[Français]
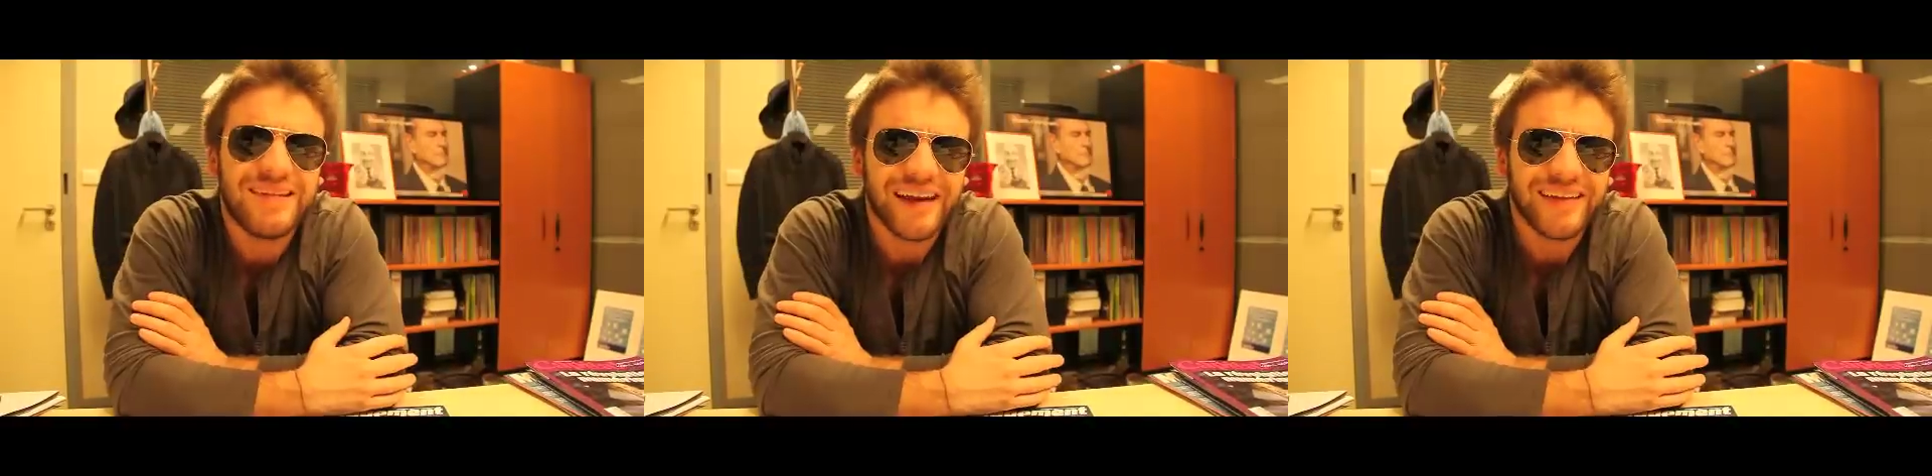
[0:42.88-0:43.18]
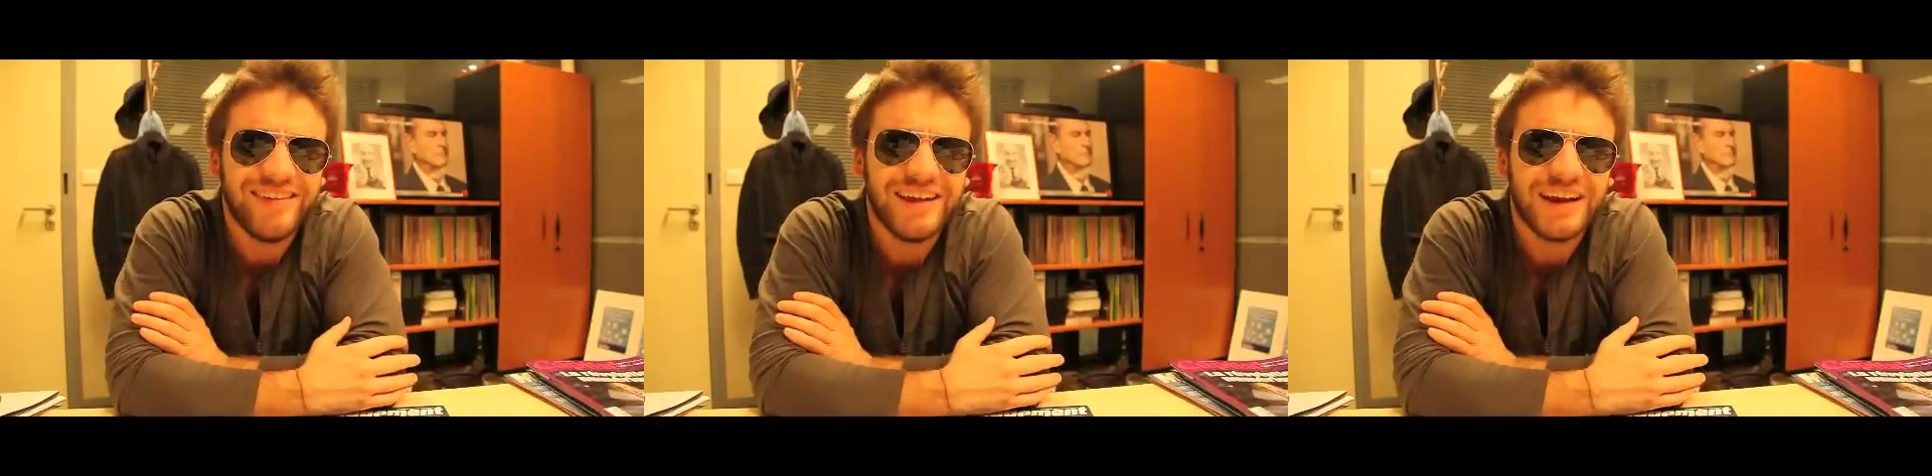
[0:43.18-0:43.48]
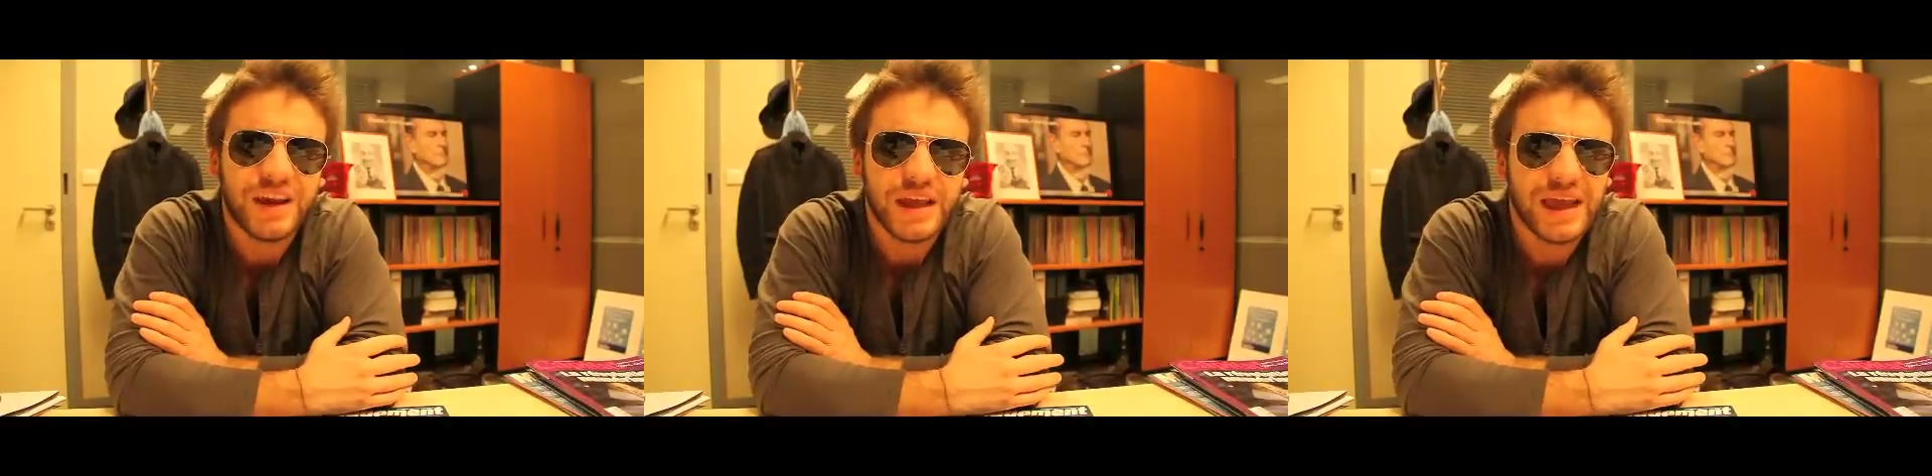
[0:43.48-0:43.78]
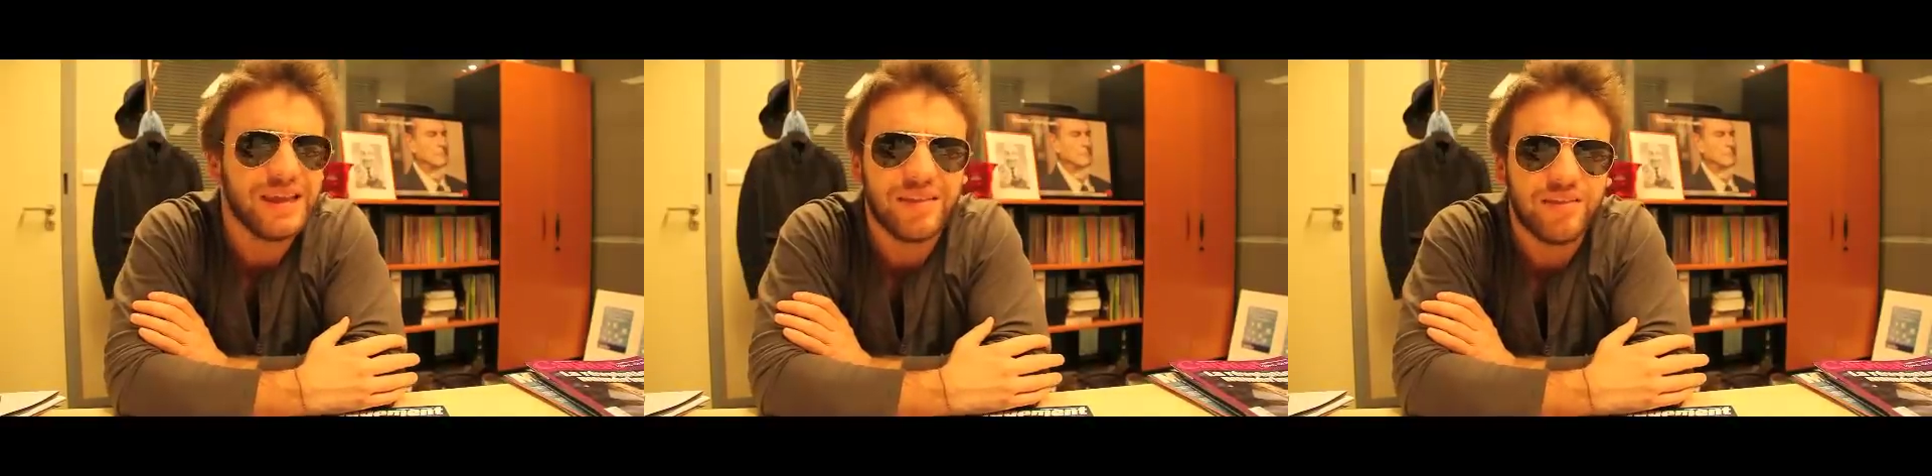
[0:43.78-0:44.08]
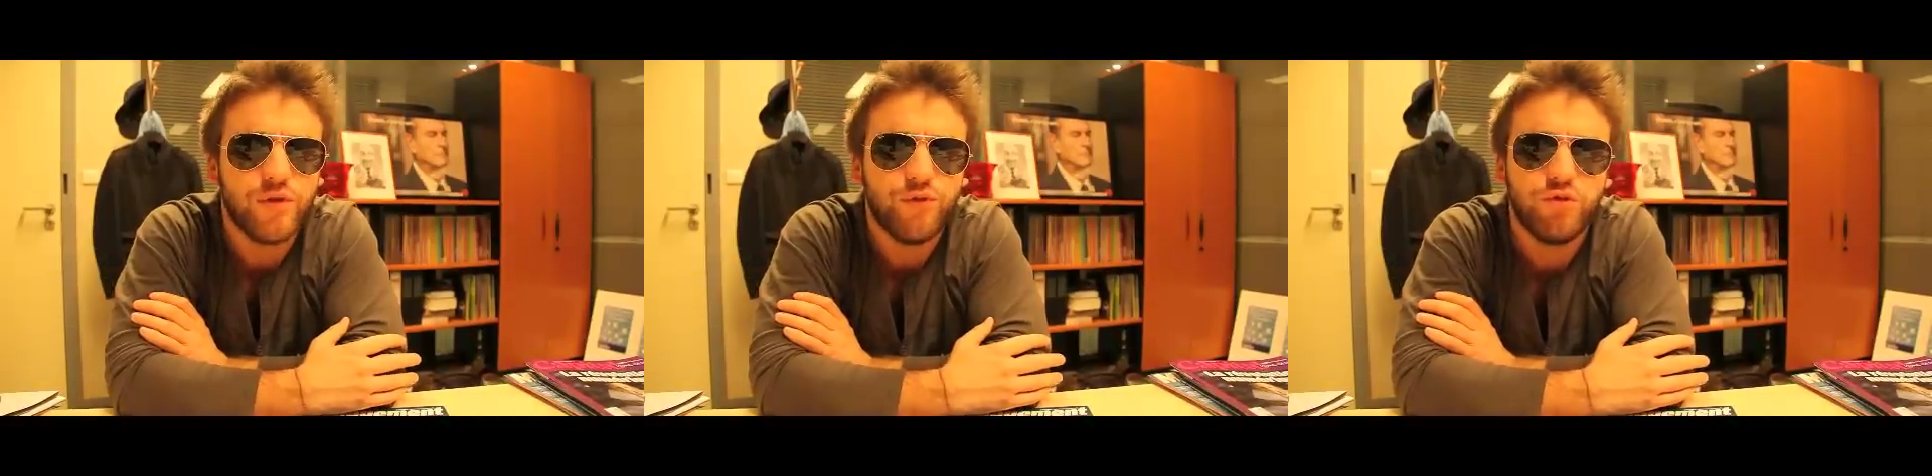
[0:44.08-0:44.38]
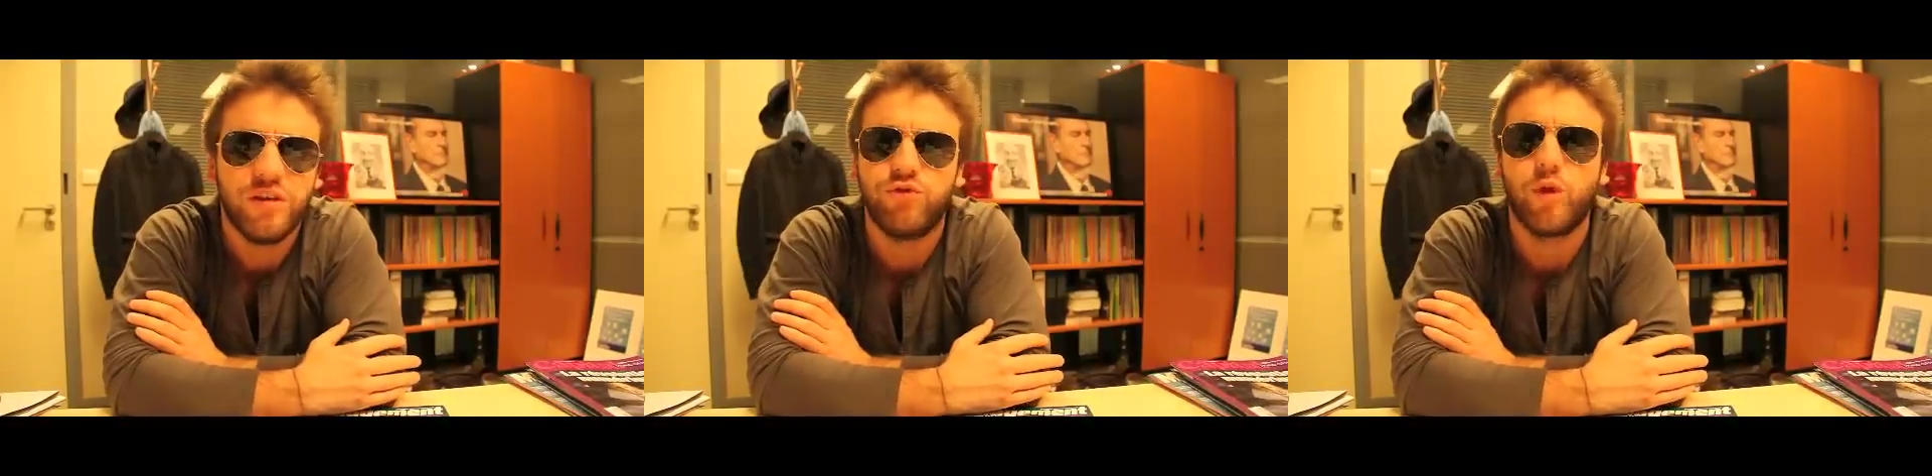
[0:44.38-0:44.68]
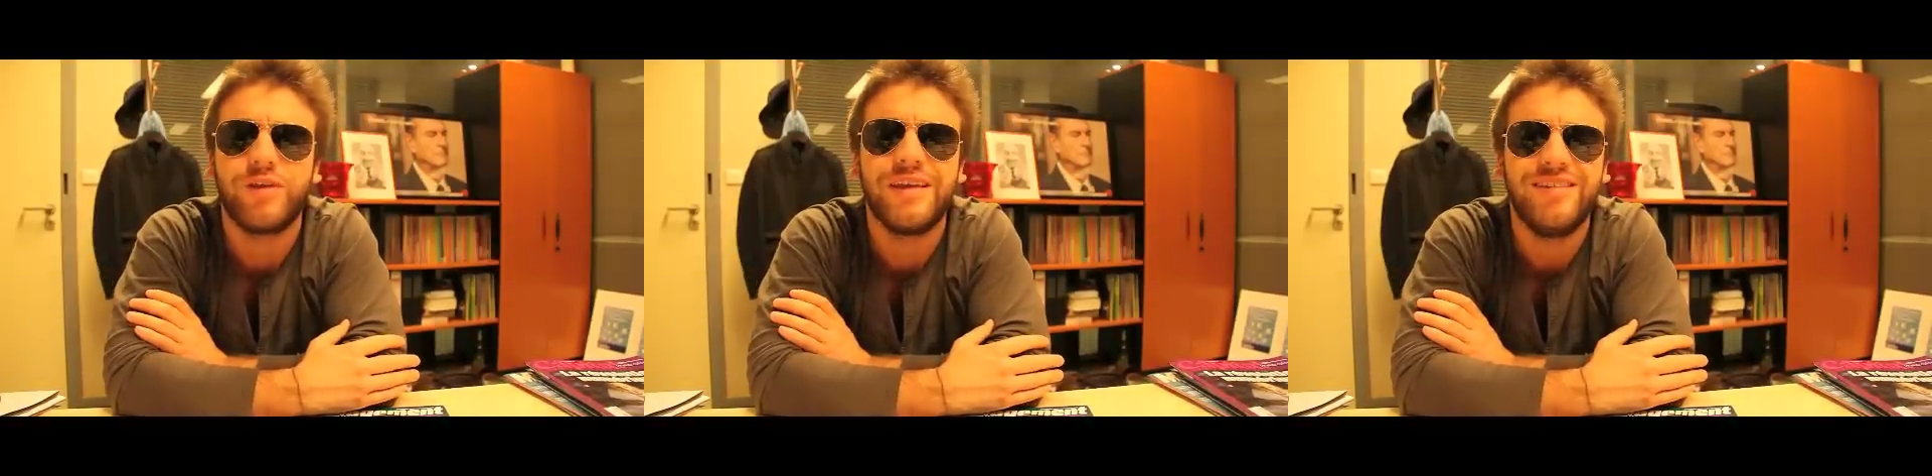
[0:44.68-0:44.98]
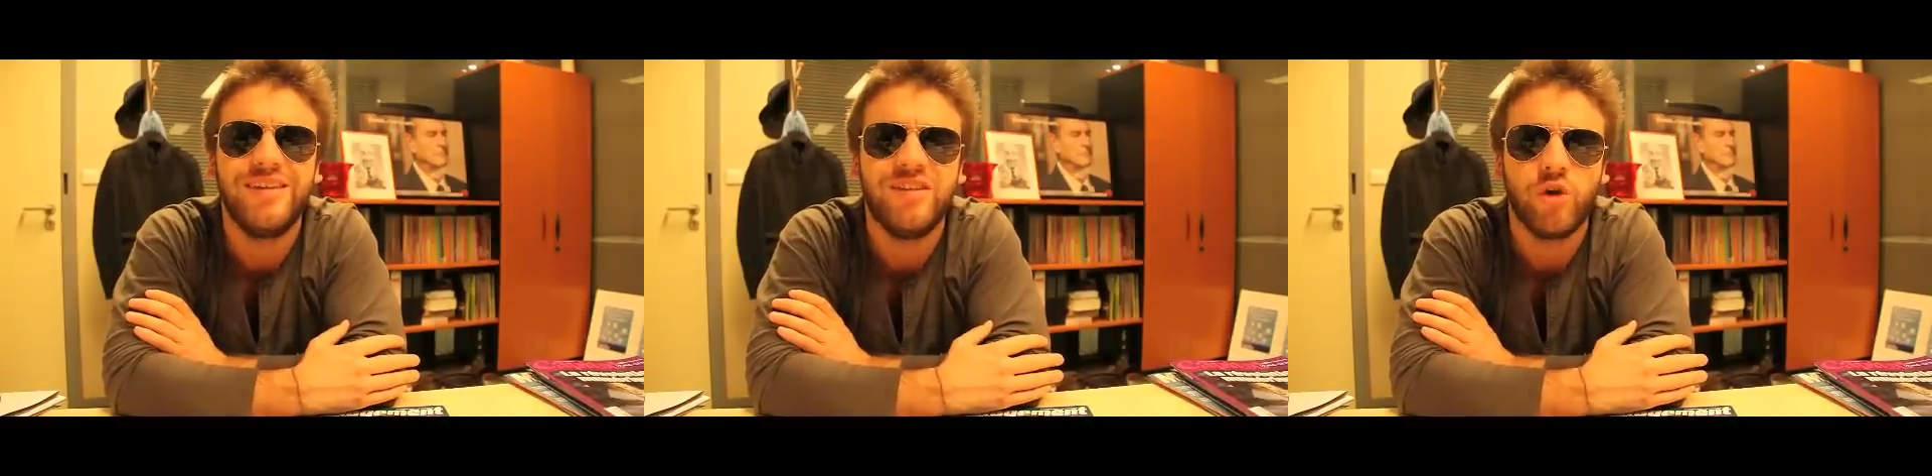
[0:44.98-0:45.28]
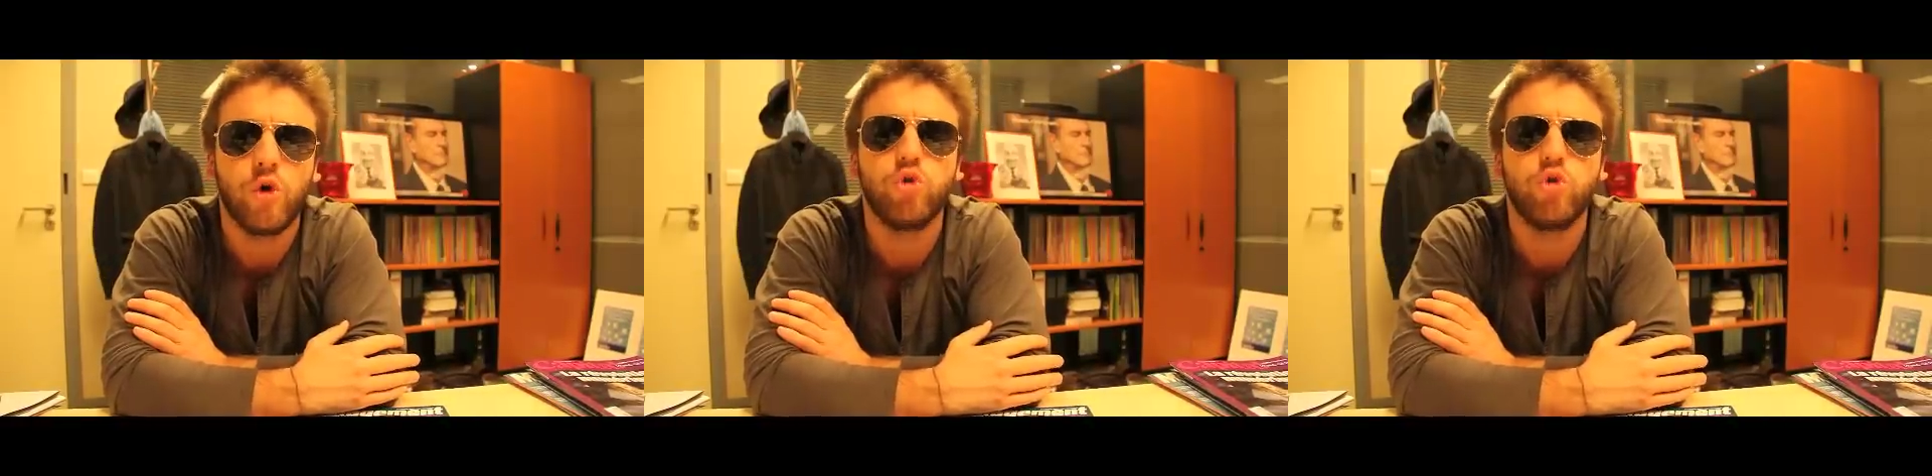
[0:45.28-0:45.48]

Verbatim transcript: articles étaient diffusés sur des sites